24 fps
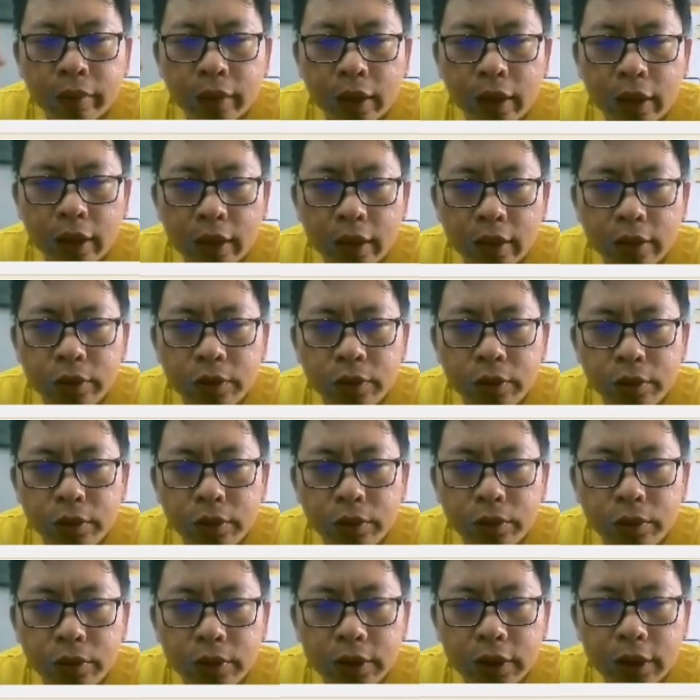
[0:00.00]
亨，出
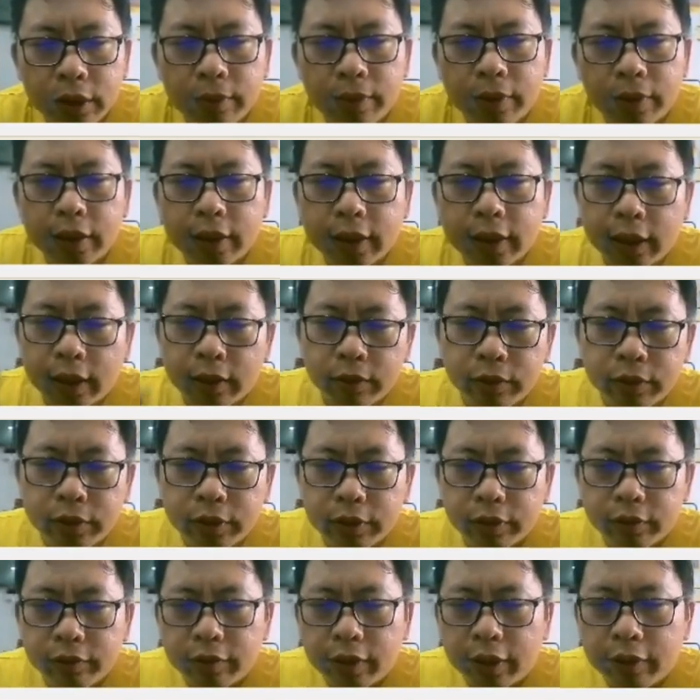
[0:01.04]
入无极，蓬莱无
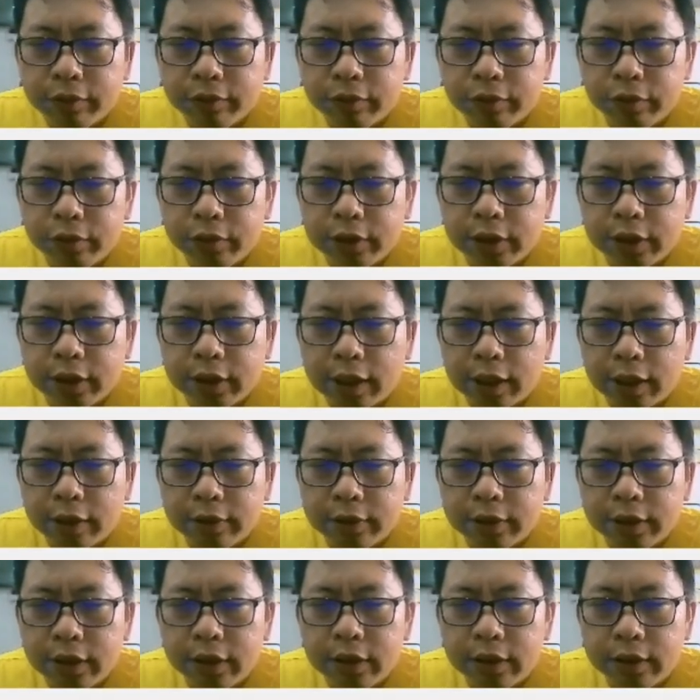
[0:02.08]
咎，反复其道，
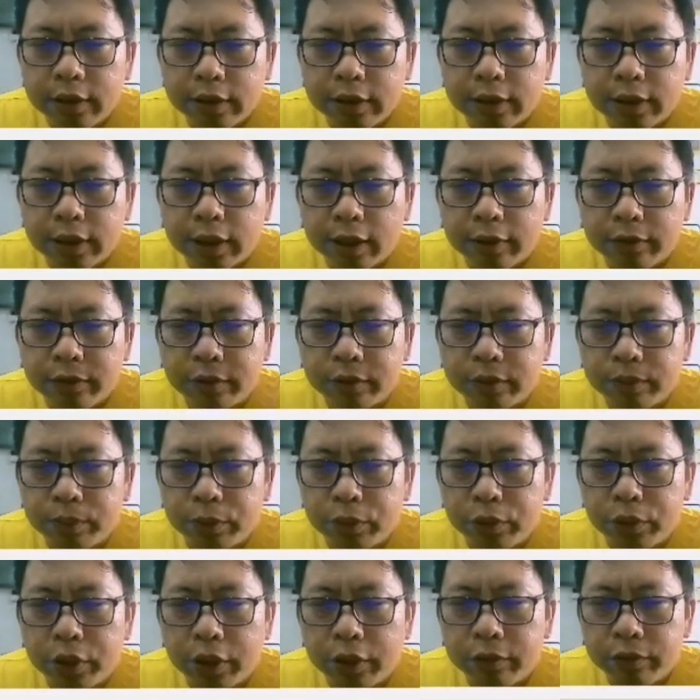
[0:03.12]
弃日来复，
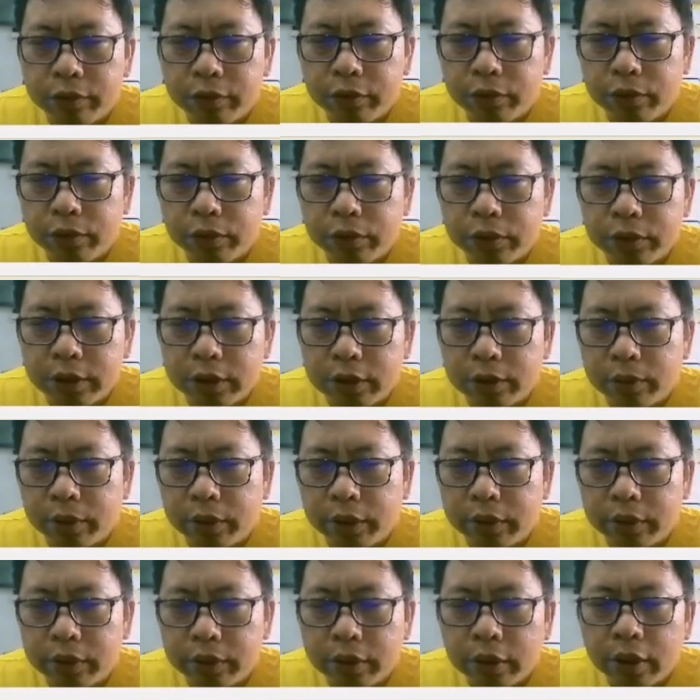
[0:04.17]
不远复，无之
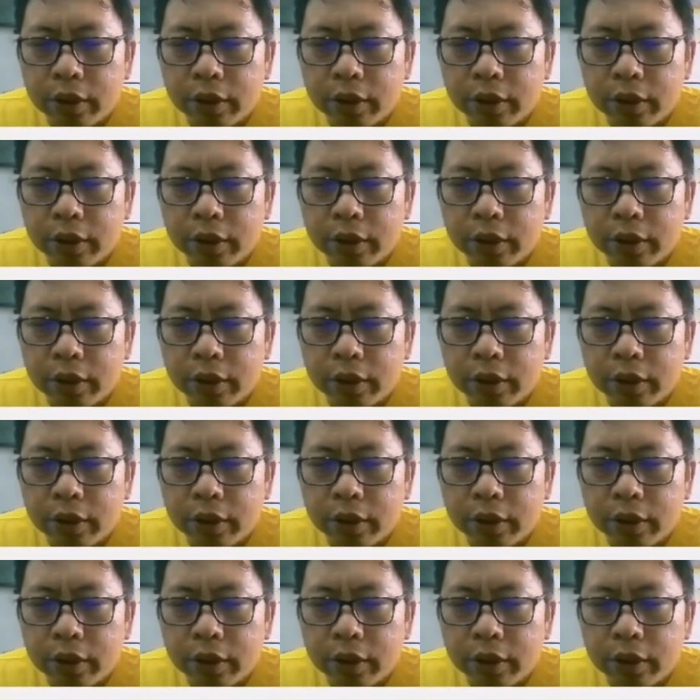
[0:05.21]
为